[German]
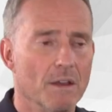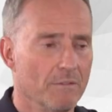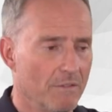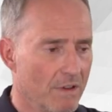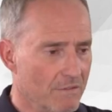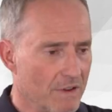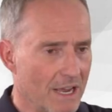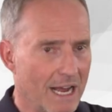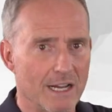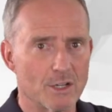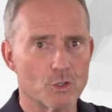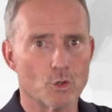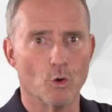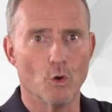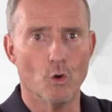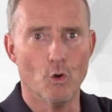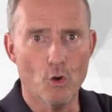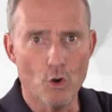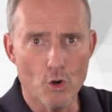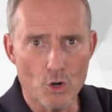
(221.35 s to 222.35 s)
Wenn wir
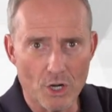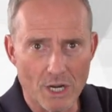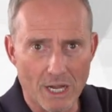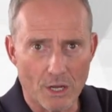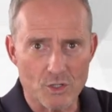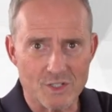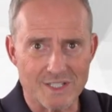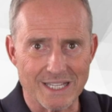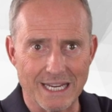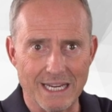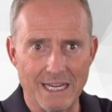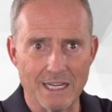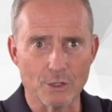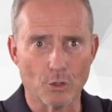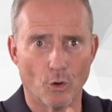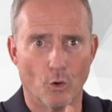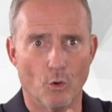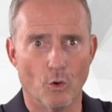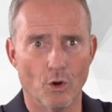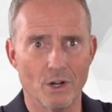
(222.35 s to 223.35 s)
also Öl aus der
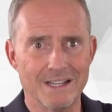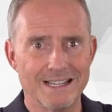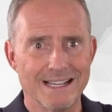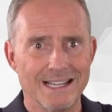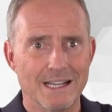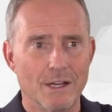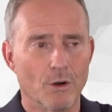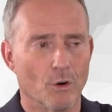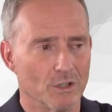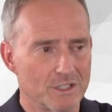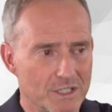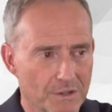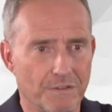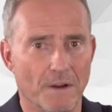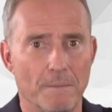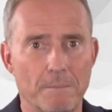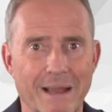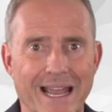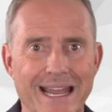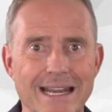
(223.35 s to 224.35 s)
Erde holen und sie
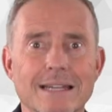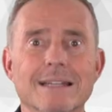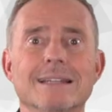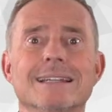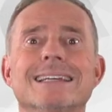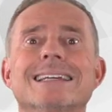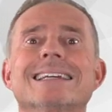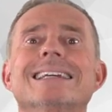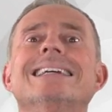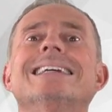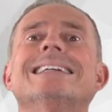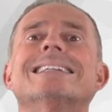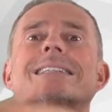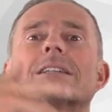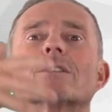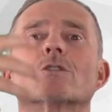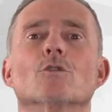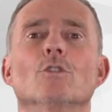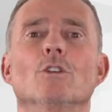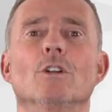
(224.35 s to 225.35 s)
verbrennen, ist
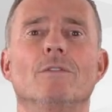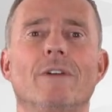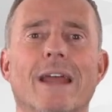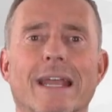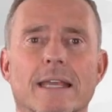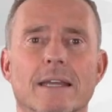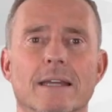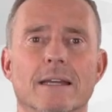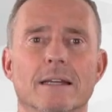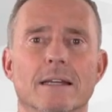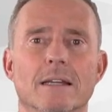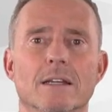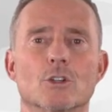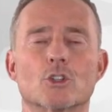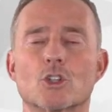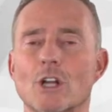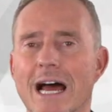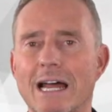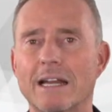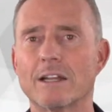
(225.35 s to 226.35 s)
das Öl weg
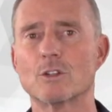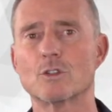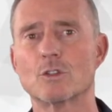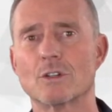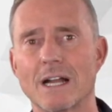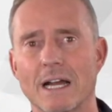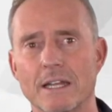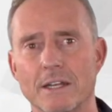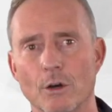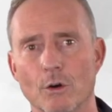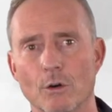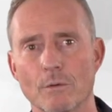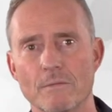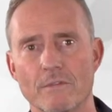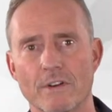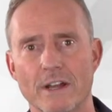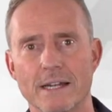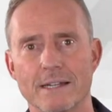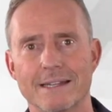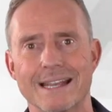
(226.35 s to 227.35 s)
schadet sogar der
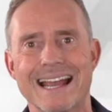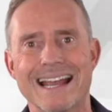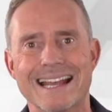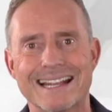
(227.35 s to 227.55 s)
Umwelt.